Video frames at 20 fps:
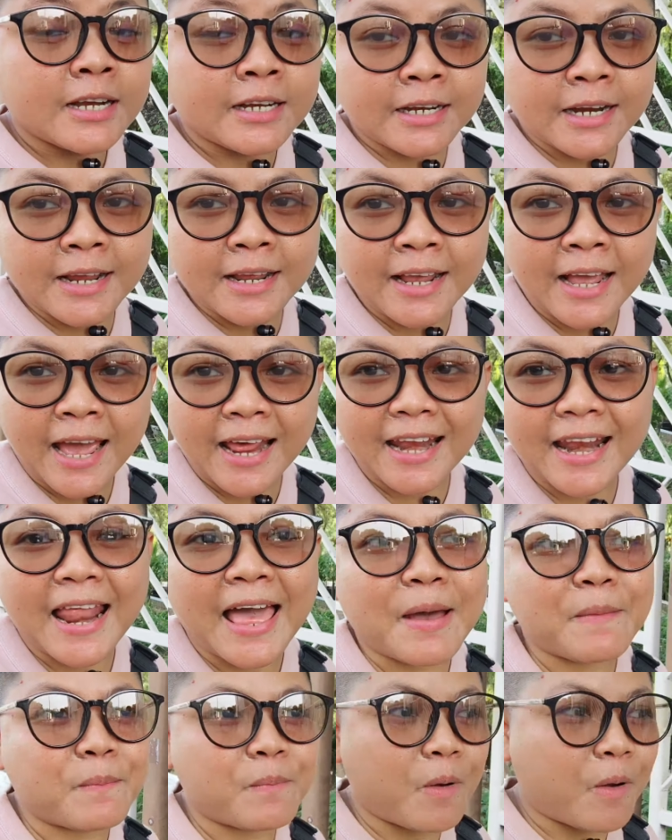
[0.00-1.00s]
Dengan
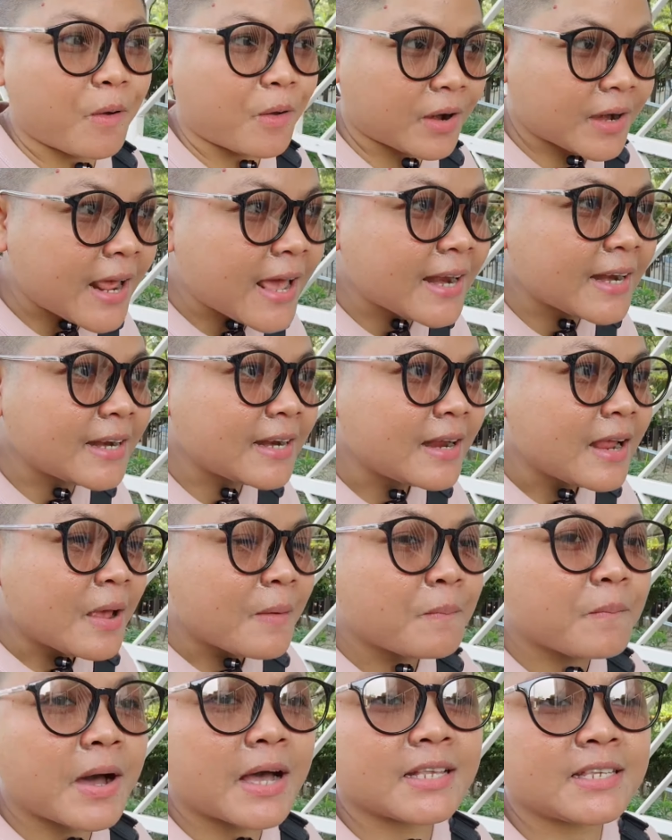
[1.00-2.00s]
laporan
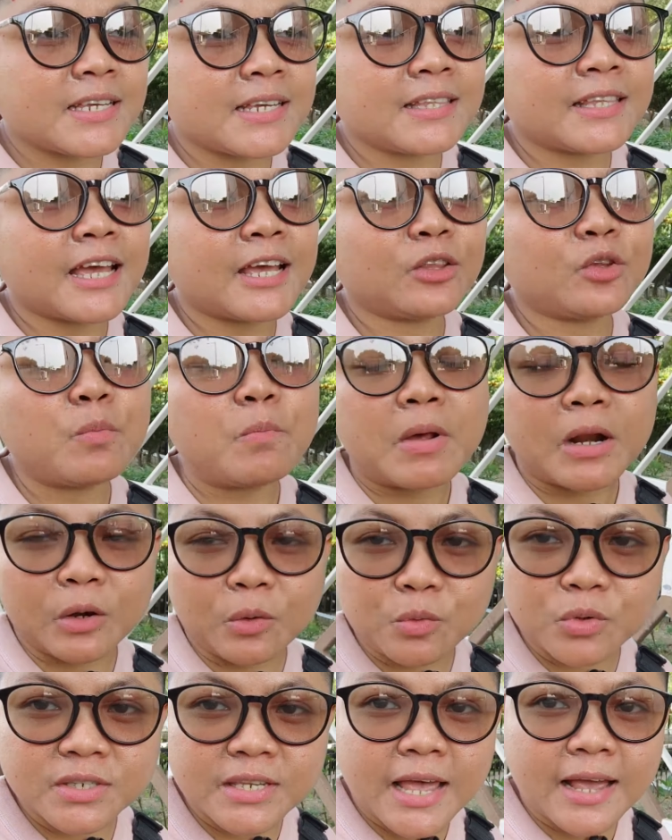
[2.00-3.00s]
Mbak Cinta itu
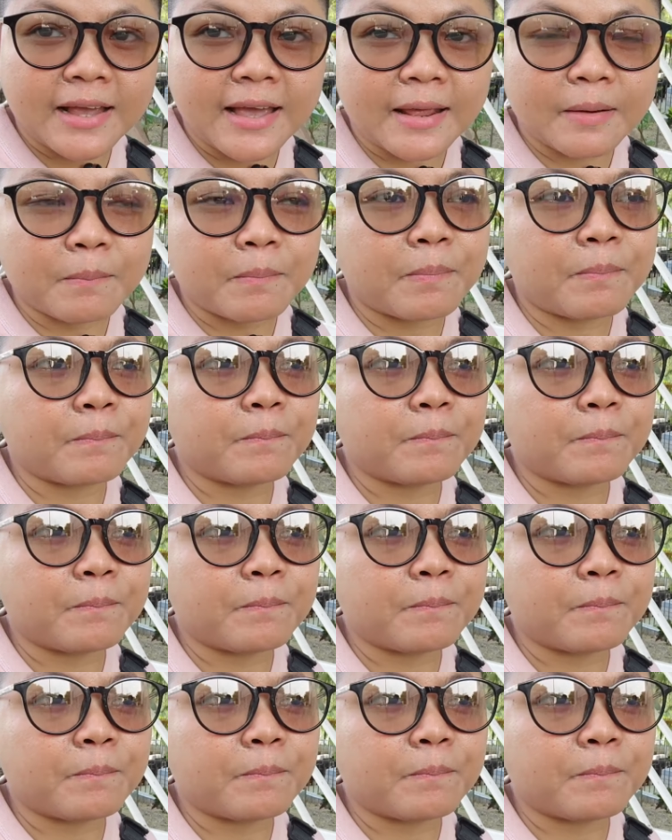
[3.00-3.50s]
merusakkan